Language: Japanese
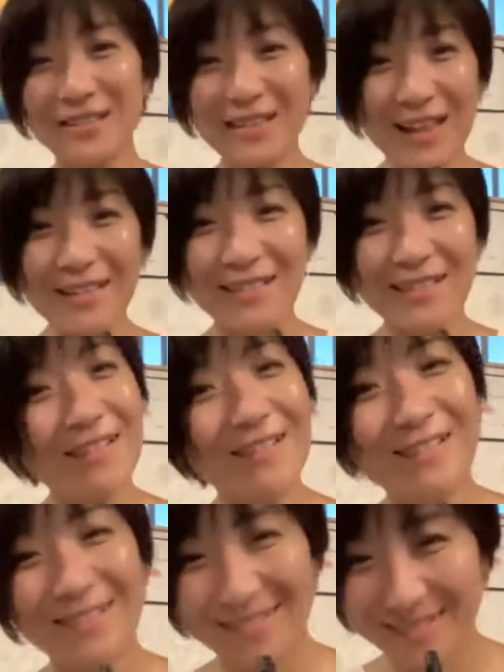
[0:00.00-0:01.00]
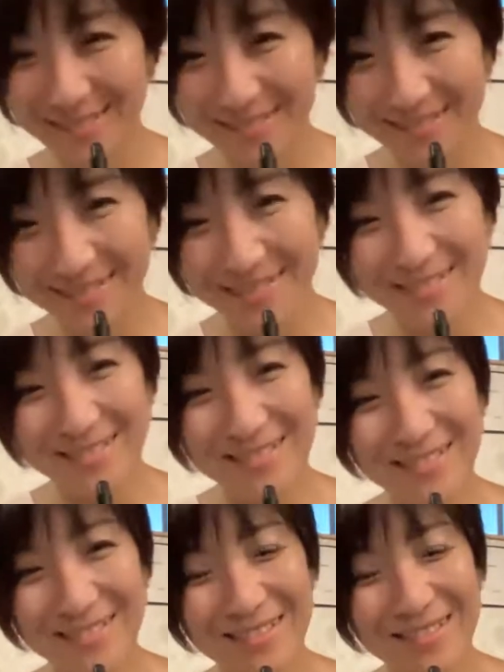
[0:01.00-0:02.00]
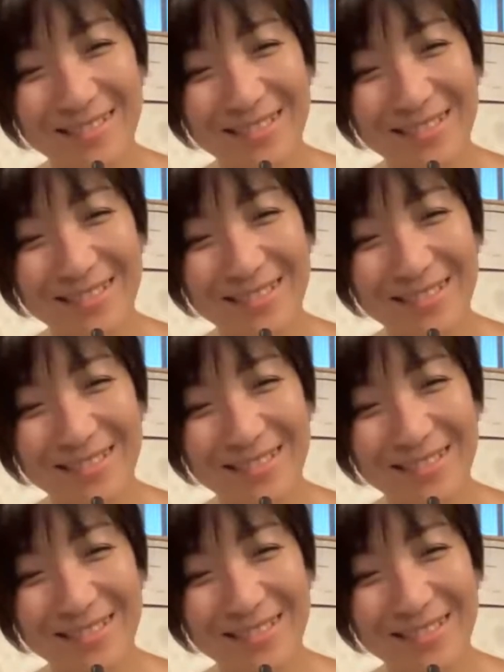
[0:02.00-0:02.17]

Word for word: そうなの？そう、母方